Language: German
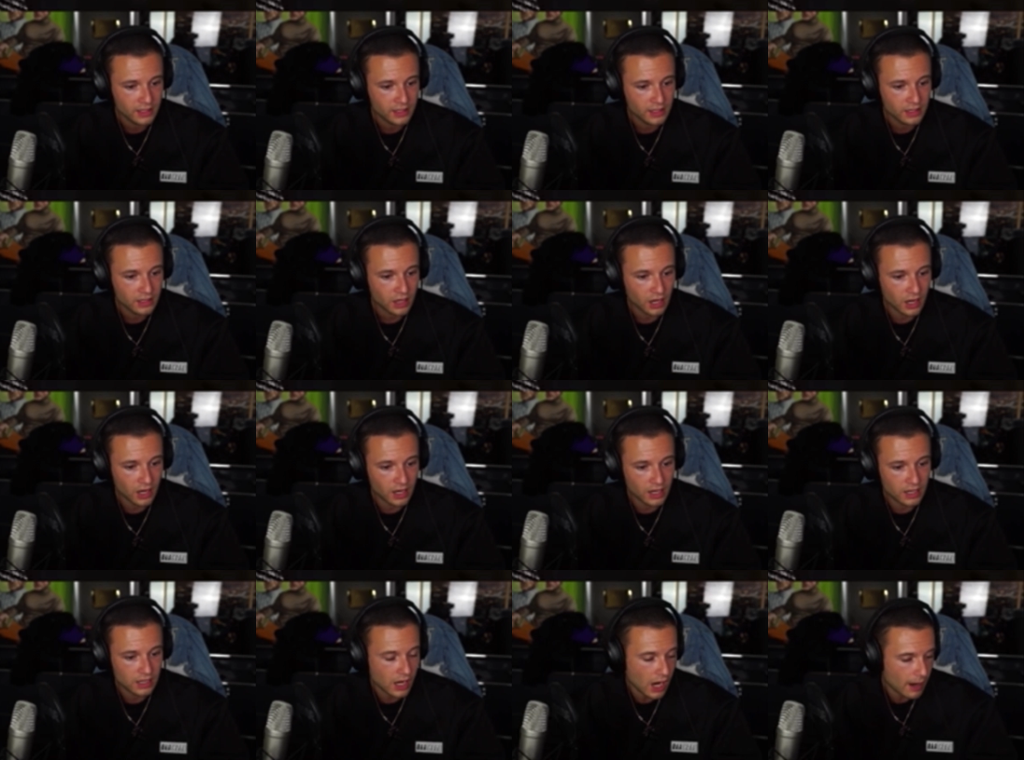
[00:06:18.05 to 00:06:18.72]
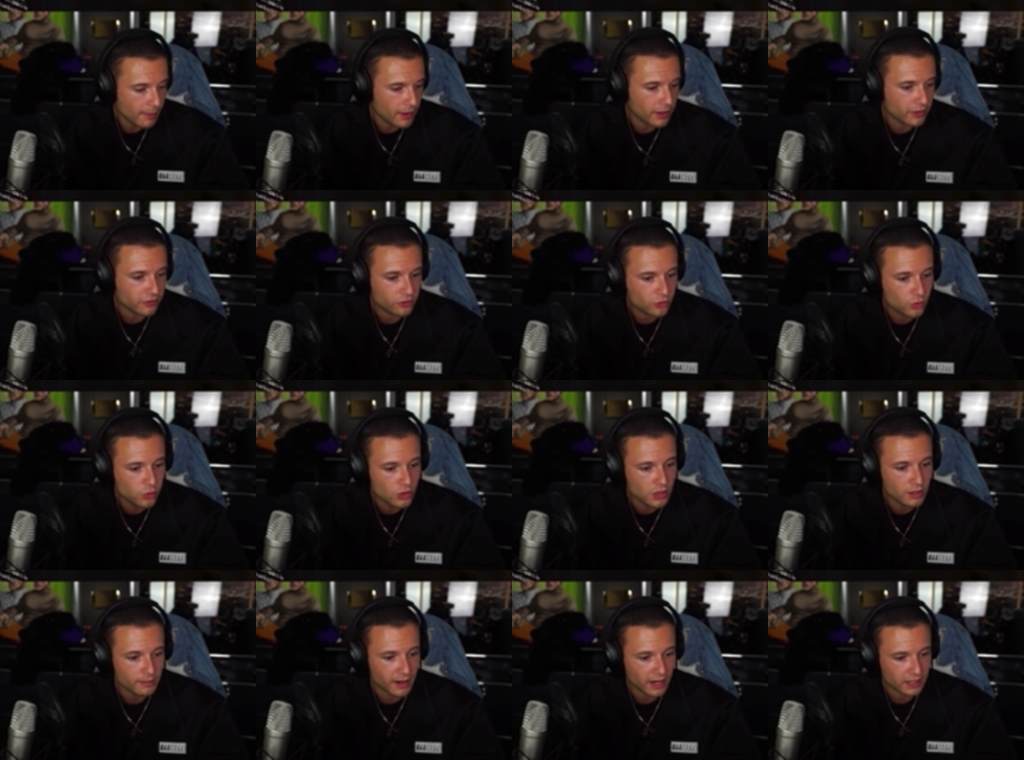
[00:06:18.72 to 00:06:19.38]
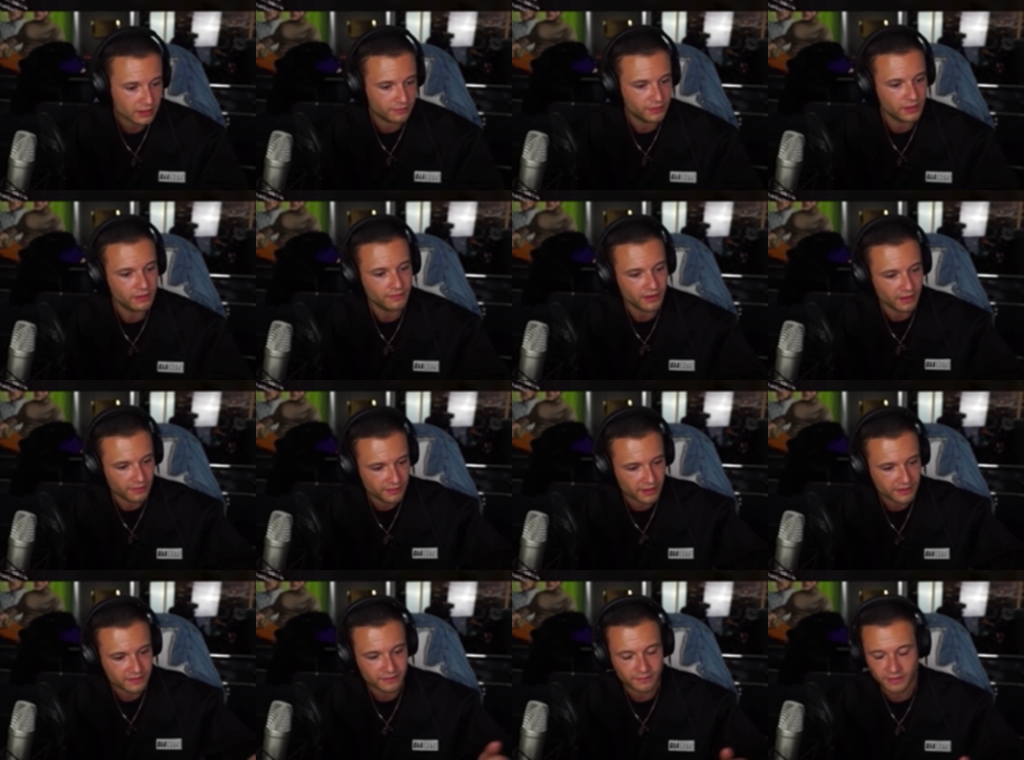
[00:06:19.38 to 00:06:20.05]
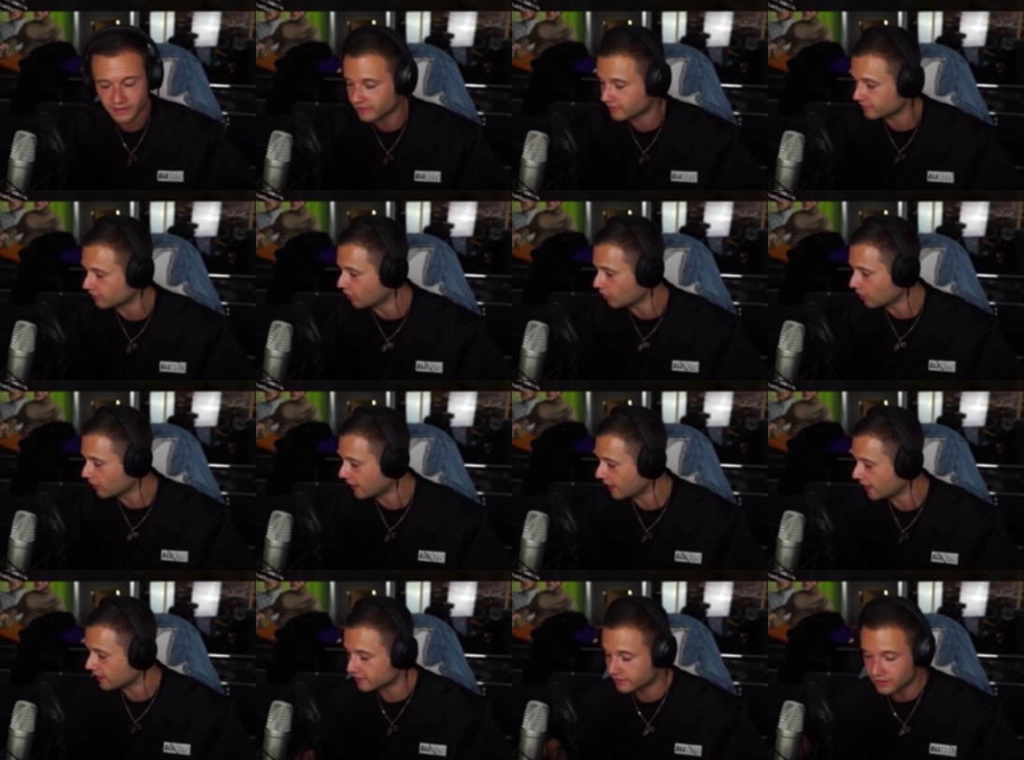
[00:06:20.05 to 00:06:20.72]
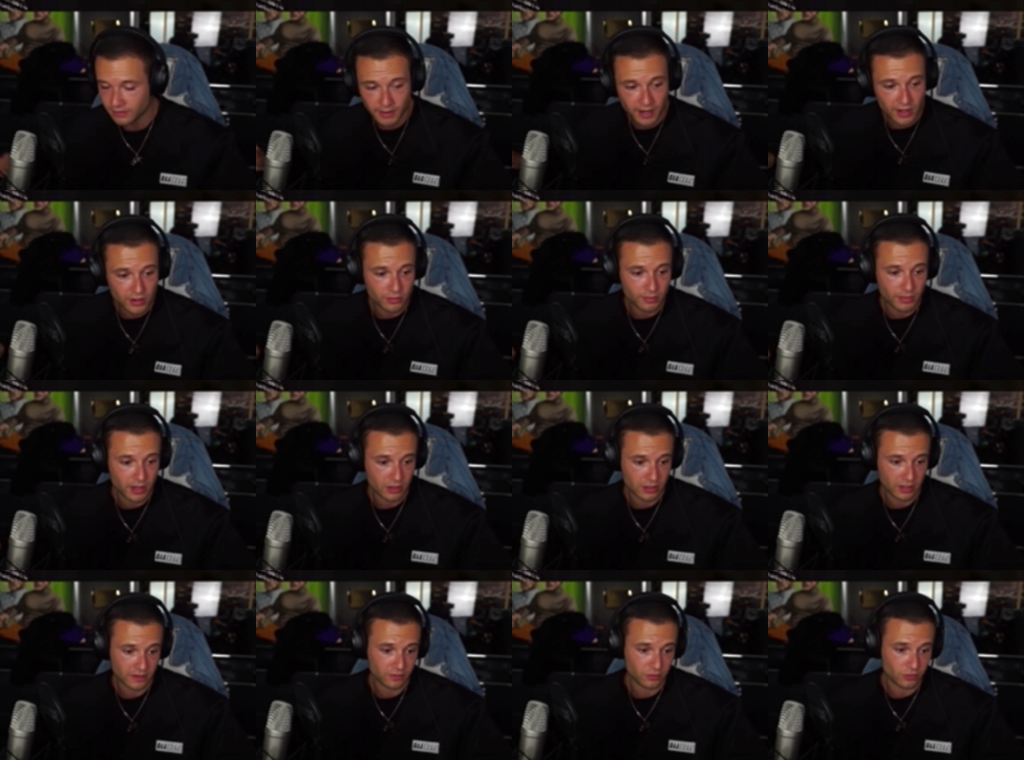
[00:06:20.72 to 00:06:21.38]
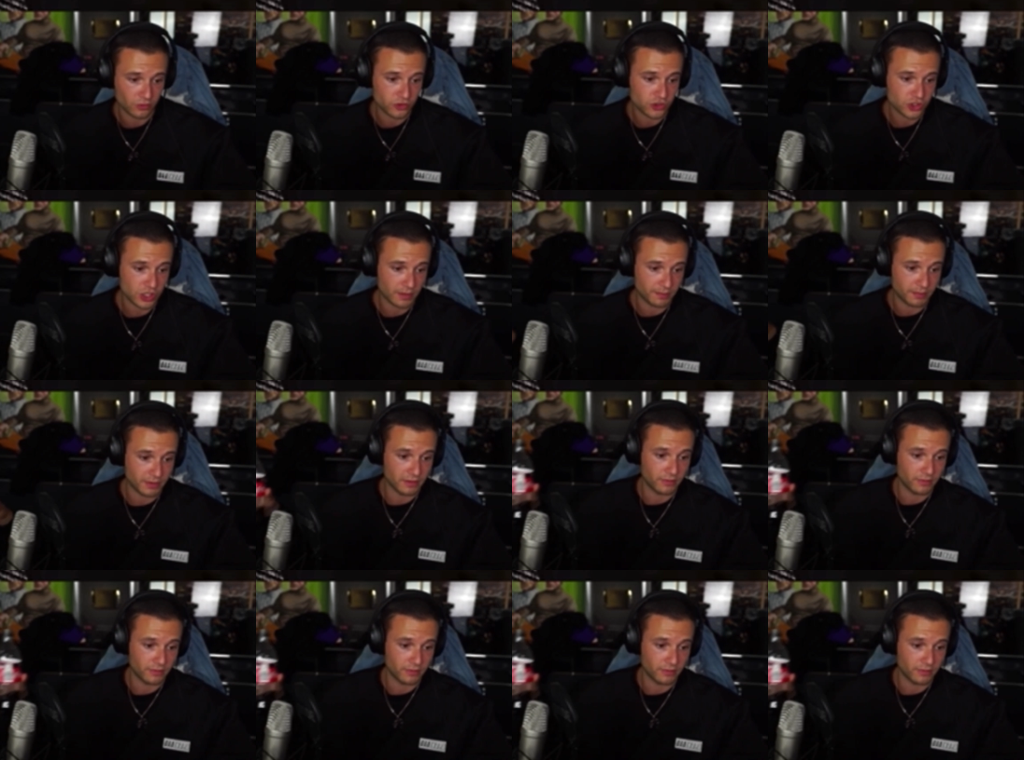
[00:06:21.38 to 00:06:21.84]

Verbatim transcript: Äh, aber ist cool gemacht. Wie, was, was ist eure ehrliche Meinung? Mal ganz kurz Chat, bitte, würde mich